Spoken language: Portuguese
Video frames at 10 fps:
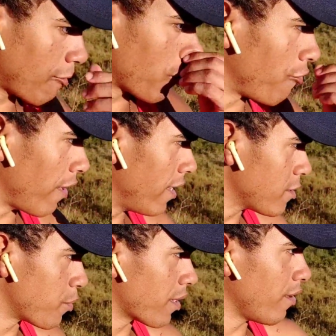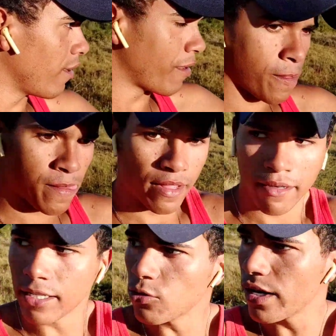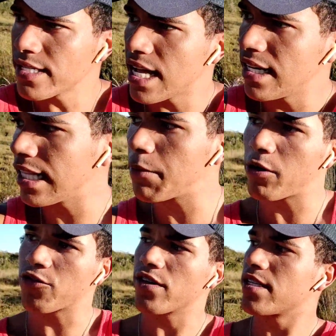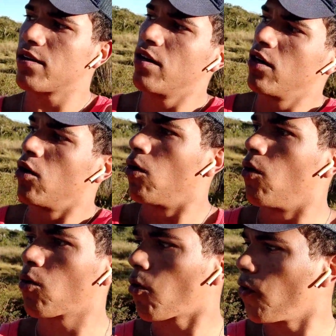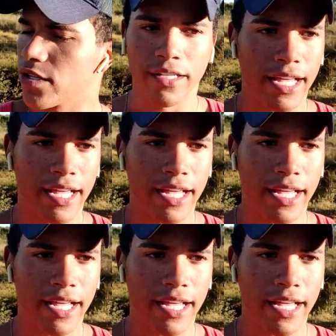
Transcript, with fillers: eu fico feliz porque, ó, a natureza é linda, ela pode fazer o cocôzinho